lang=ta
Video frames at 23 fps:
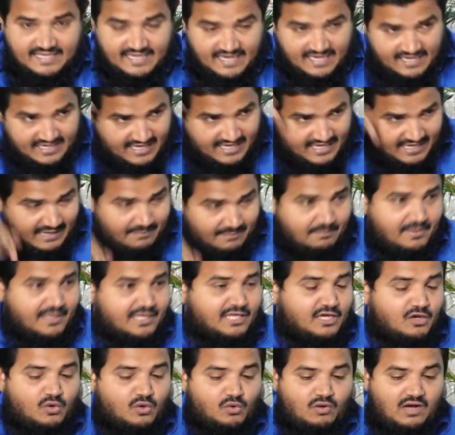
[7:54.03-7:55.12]
என்னை
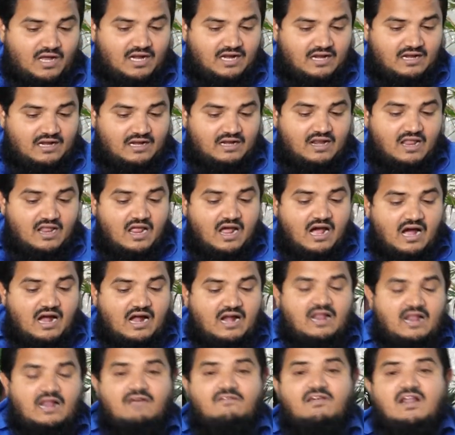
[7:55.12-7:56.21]
நம்பிக்கை கொள்வார்கள்
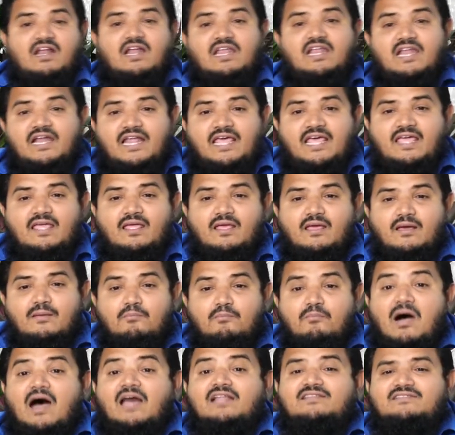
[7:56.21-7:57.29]
ஆனால் அவர்கள் என்னை
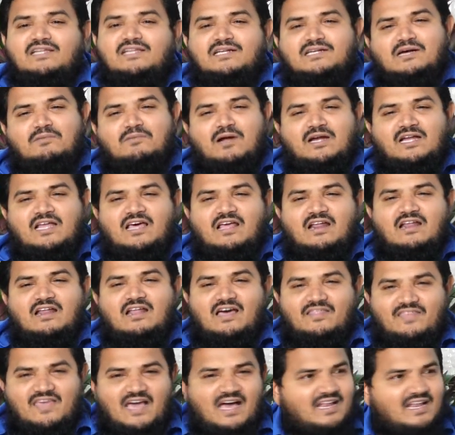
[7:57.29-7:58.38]
பார்த்திருக்க மாட்டார்கள்
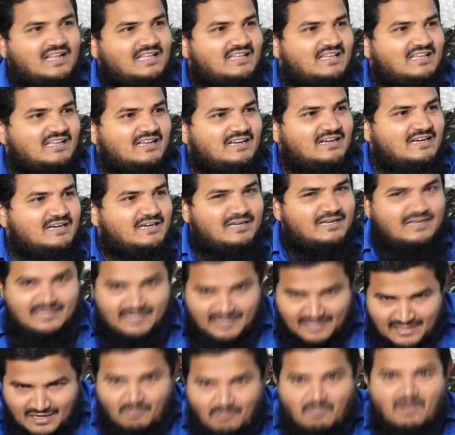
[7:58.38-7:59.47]
அது யார்
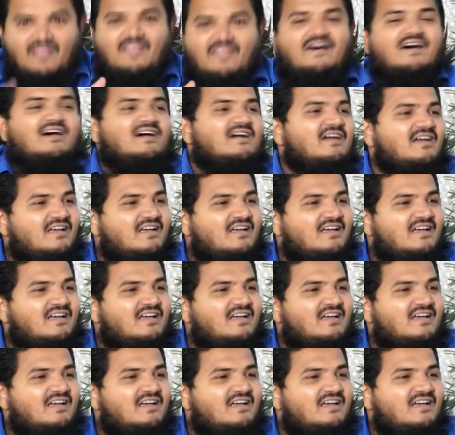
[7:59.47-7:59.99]
நம்மளை தான்